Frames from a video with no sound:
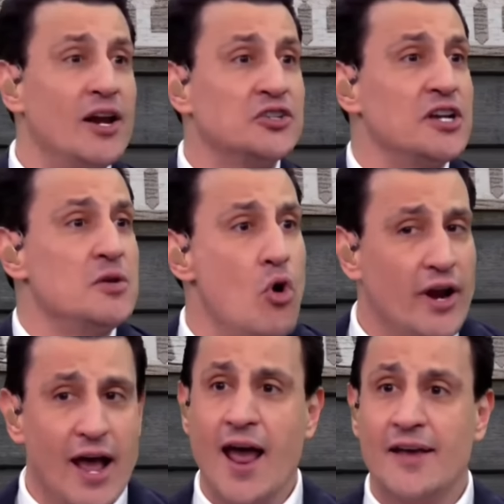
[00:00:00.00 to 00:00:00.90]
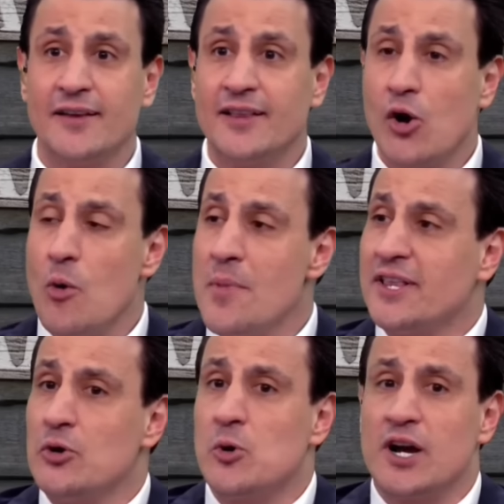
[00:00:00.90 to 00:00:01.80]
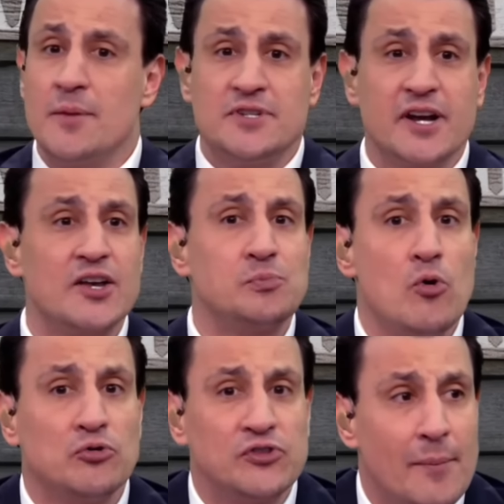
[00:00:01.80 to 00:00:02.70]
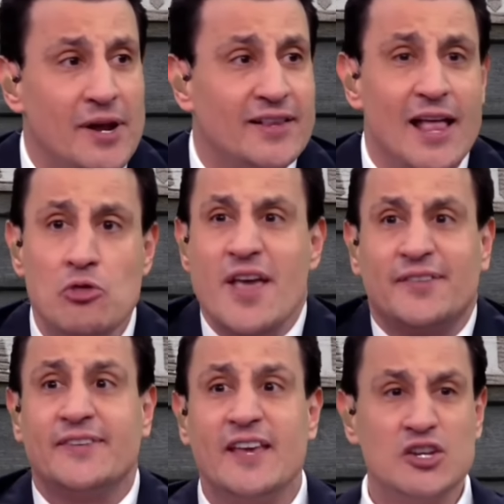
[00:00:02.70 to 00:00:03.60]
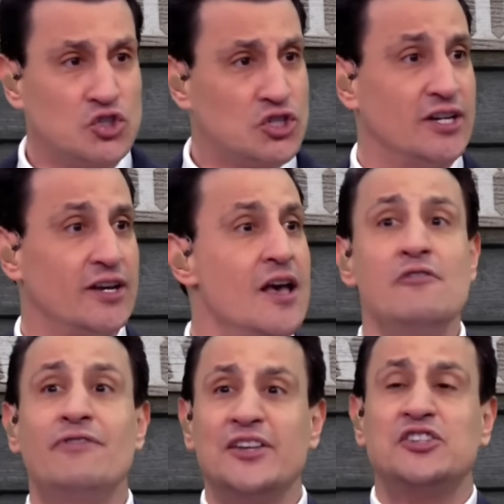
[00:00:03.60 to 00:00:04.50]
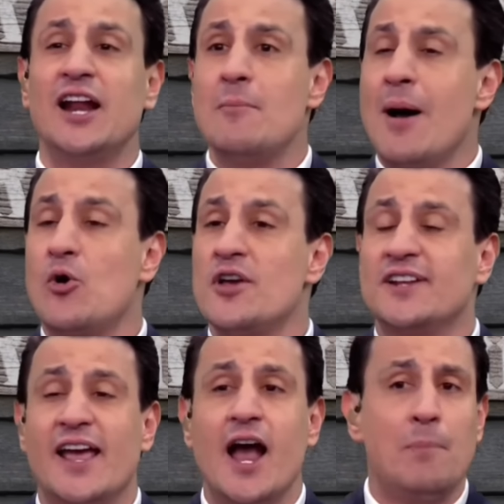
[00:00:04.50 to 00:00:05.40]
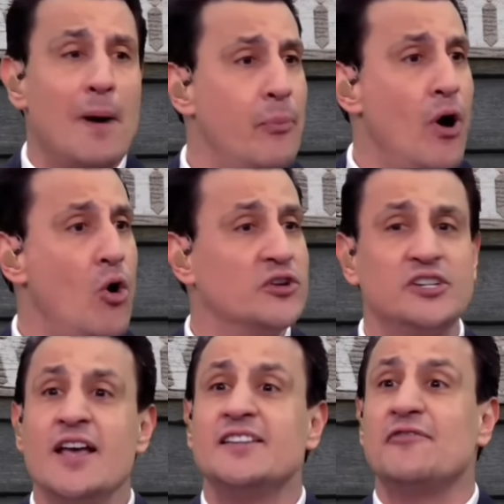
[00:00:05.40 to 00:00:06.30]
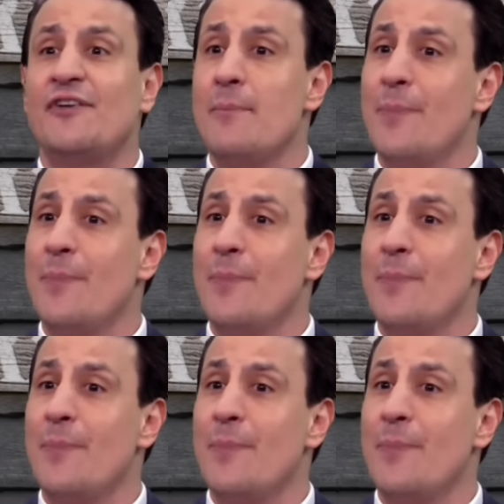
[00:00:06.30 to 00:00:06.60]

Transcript: o Alexandre de Moraes. É, Ele está é. cometendo sim. crime de responsabilidade. Não existe. Vai tirar uma coisa ilegal para pôr onde? Você vai